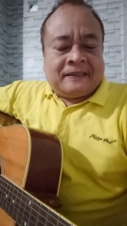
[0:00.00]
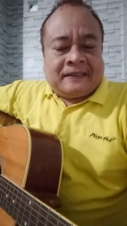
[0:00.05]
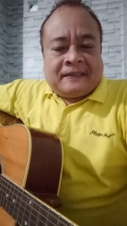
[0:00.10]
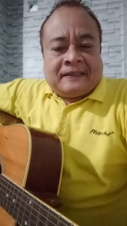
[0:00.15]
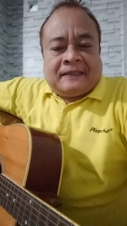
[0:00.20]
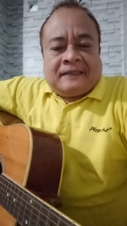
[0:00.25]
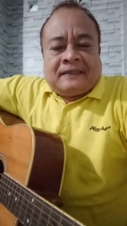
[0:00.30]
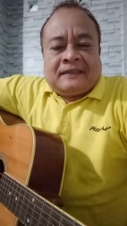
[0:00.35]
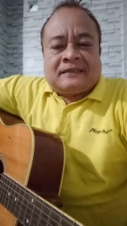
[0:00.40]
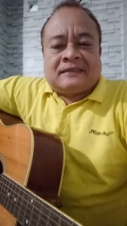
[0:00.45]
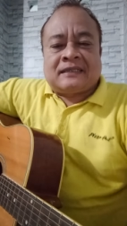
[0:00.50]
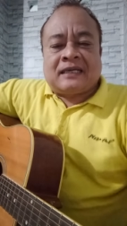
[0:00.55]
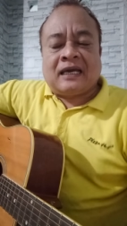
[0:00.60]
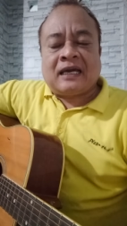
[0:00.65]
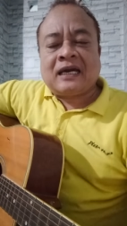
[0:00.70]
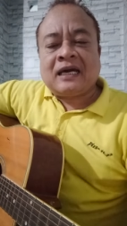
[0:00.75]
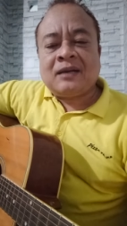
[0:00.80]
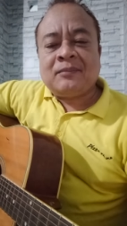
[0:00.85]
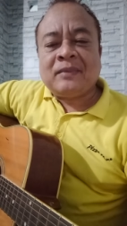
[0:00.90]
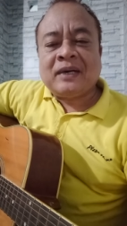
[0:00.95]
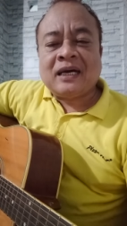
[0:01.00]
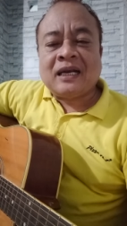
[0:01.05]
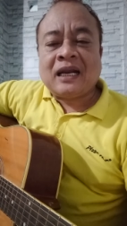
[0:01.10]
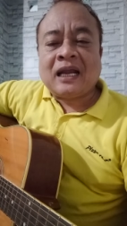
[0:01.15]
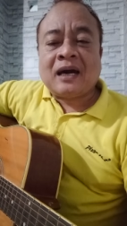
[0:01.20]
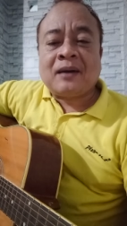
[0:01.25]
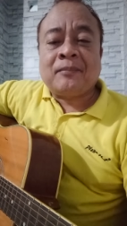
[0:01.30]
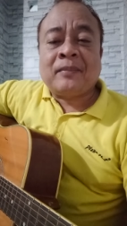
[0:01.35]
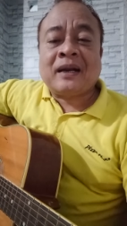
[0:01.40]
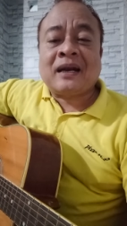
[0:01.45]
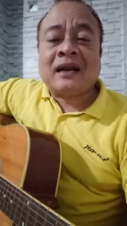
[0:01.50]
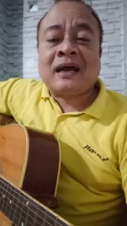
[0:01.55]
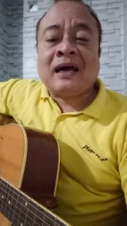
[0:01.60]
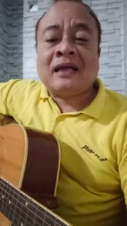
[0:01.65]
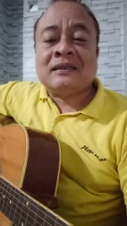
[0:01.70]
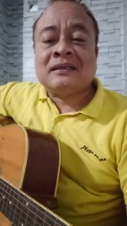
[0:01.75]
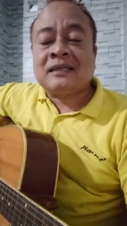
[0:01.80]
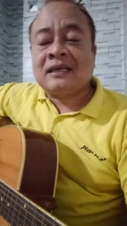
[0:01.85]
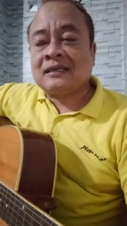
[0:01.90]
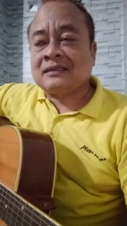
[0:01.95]
Nah, saya kan mengenang
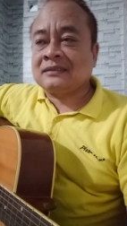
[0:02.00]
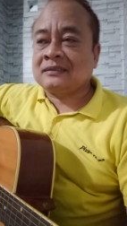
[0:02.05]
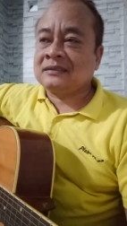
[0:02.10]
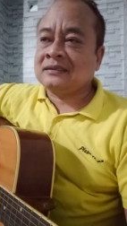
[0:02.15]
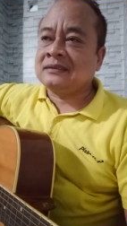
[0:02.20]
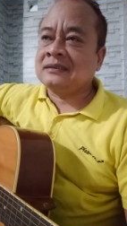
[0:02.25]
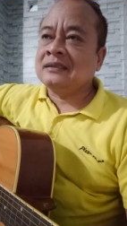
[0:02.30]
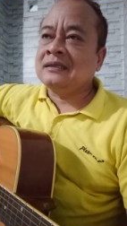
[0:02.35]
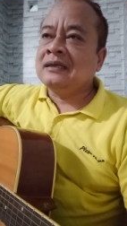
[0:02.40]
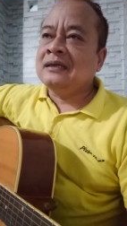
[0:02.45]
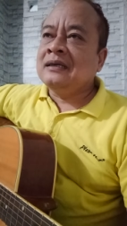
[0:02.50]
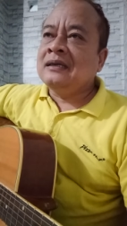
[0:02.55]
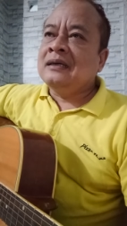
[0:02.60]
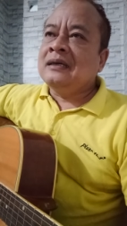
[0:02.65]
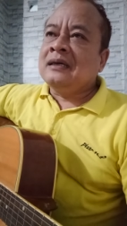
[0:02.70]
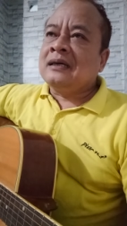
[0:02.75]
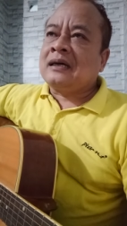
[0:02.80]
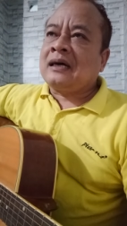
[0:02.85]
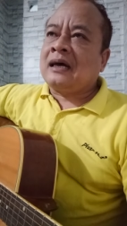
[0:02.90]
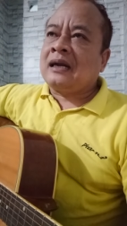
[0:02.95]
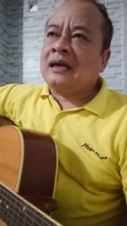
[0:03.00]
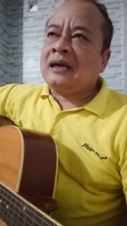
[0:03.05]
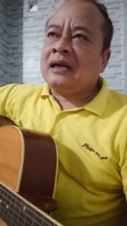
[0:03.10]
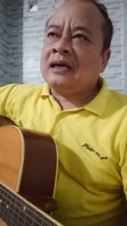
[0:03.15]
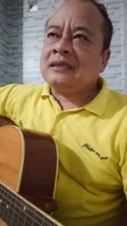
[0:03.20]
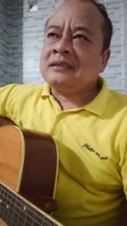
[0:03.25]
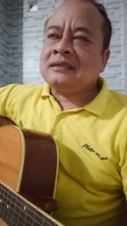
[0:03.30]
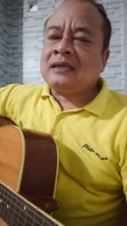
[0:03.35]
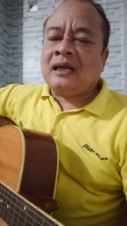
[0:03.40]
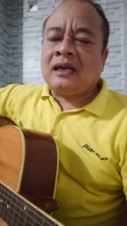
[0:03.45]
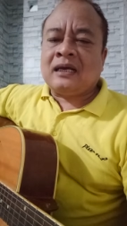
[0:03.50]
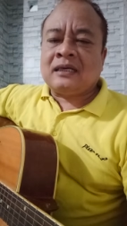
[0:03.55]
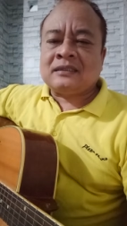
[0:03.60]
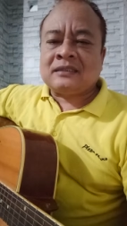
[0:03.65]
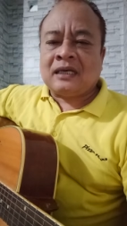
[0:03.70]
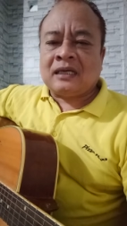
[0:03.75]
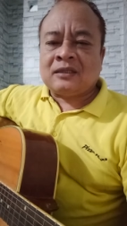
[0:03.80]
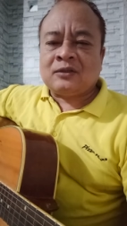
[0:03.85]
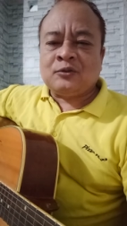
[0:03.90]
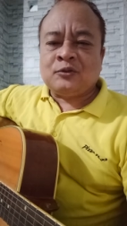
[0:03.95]
perkantas karena salah
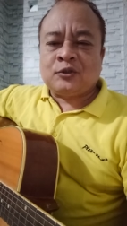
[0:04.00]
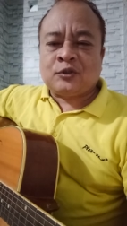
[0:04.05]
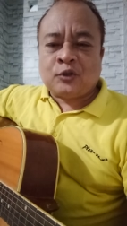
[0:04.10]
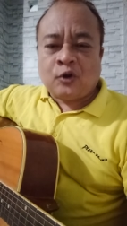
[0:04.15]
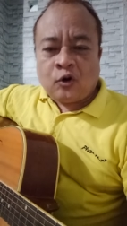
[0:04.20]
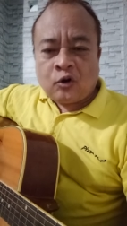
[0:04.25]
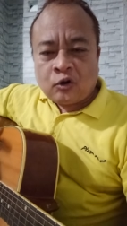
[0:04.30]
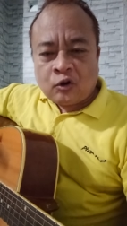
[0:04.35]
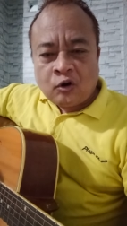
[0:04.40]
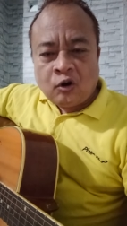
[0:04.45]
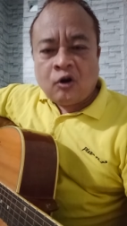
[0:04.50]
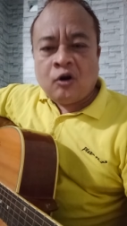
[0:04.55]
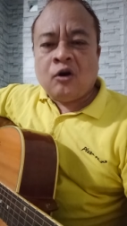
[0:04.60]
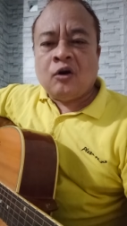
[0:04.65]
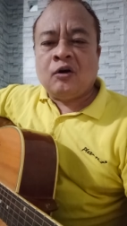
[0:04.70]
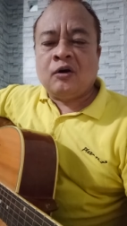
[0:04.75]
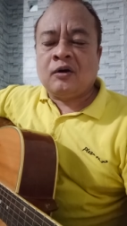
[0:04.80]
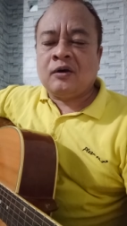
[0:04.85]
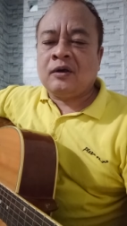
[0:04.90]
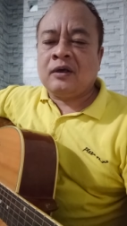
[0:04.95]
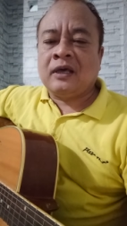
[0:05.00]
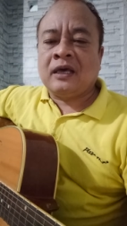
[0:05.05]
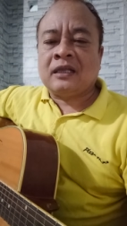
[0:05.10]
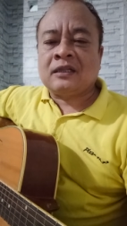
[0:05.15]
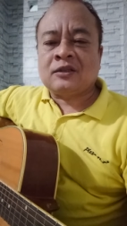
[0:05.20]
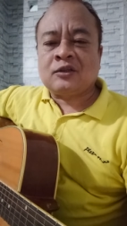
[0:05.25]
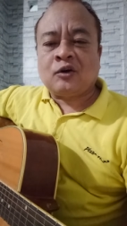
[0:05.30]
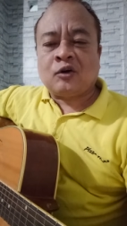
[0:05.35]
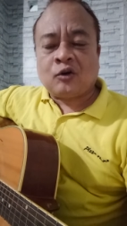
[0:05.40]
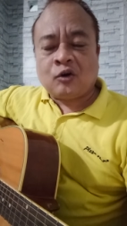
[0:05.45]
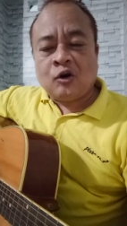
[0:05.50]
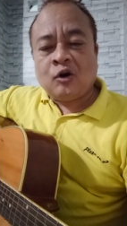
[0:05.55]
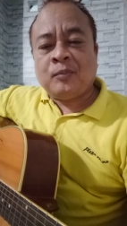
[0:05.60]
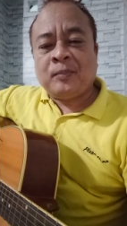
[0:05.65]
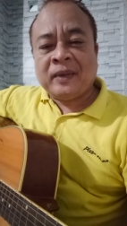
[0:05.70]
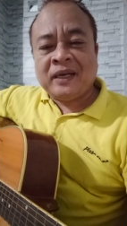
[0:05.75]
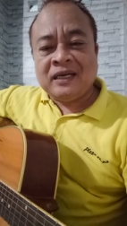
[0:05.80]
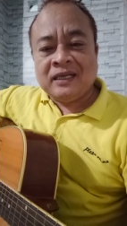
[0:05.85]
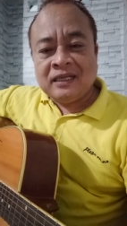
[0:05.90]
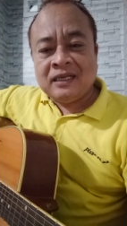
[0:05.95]
satu tokoh ya,
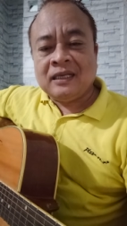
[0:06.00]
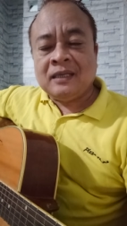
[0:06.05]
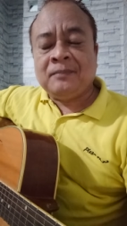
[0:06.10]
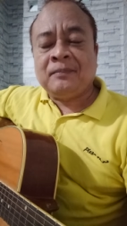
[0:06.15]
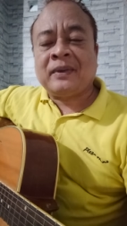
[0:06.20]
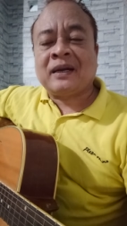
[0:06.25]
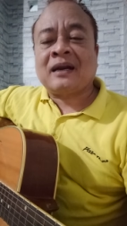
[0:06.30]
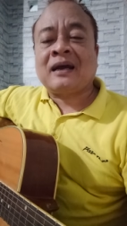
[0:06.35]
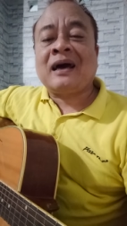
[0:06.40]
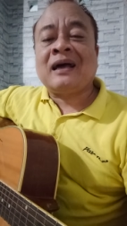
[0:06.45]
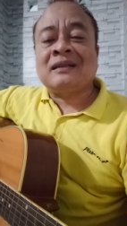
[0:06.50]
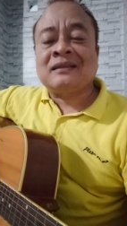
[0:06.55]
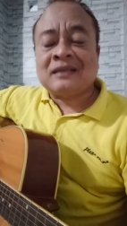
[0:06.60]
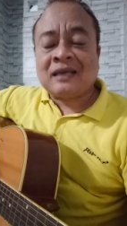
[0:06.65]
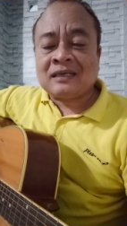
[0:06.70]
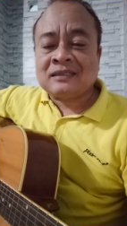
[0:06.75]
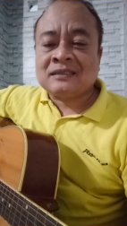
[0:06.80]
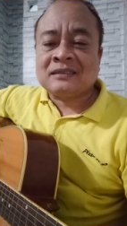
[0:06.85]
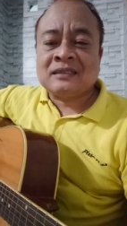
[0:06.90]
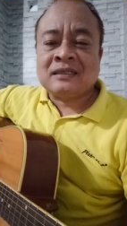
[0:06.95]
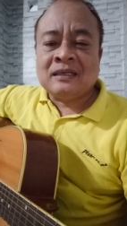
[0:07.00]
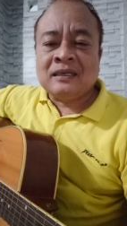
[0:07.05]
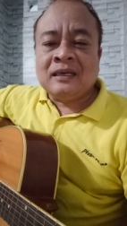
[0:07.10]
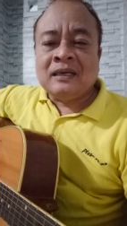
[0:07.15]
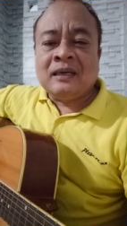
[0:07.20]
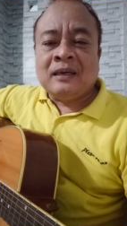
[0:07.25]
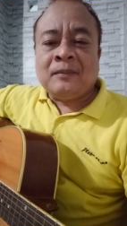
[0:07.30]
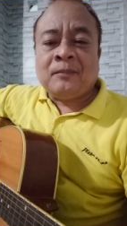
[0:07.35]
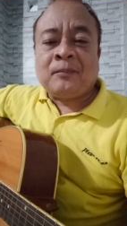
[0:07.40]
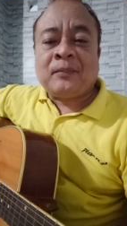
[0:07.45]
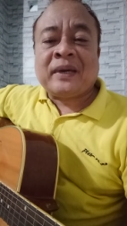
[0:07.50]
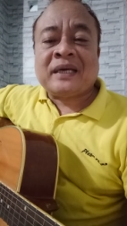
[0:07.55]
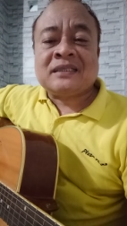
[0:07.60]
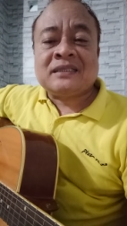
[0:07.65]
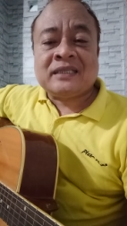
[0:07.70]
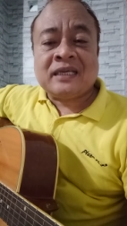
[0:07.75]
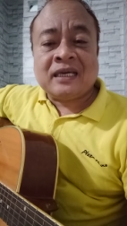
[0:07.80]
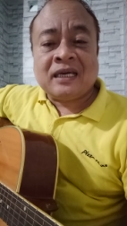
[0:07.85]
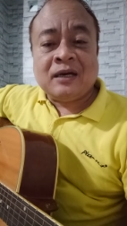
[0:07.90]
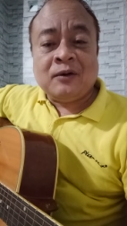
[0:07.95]
tokoh pendiri perkantas
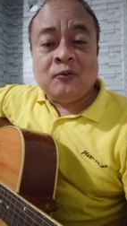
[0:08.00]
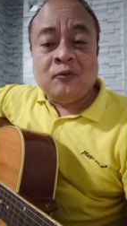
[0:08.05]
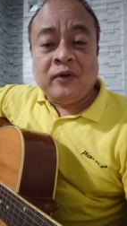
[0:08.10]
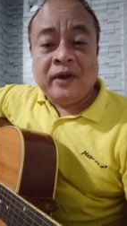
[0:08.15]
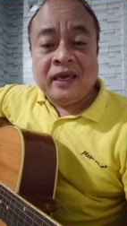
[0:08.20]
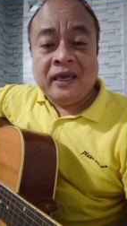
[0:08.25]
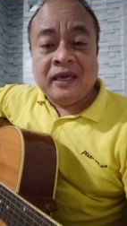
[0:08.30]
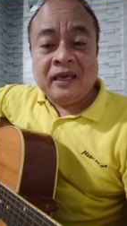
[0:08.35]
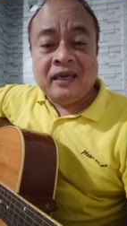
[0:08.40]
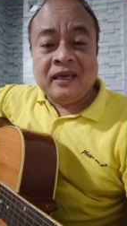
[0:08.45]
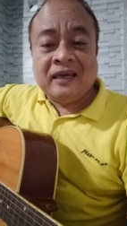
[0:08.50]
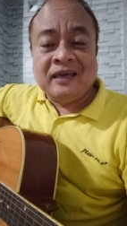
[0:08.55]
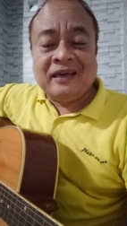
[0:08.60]
passing away.